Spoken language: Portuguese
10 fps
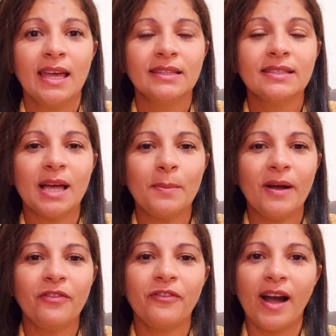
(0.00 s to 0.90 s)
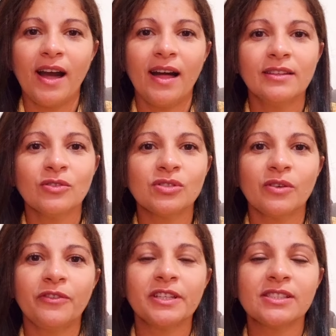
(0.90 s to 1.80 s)
desabafar, não
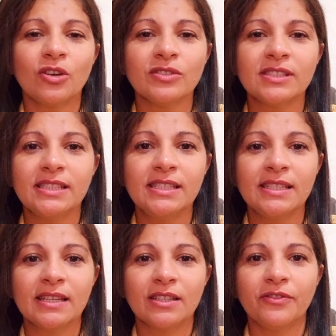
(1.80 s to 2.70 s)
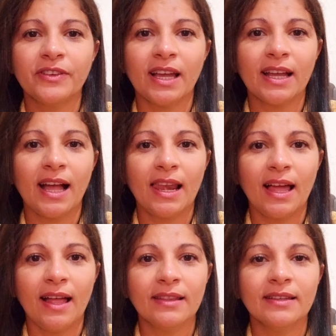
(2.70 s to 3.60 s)
sofrer sozinha, não ficar
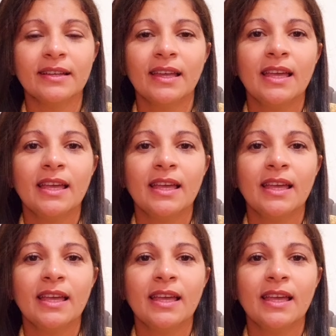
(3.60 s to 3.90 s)
calada,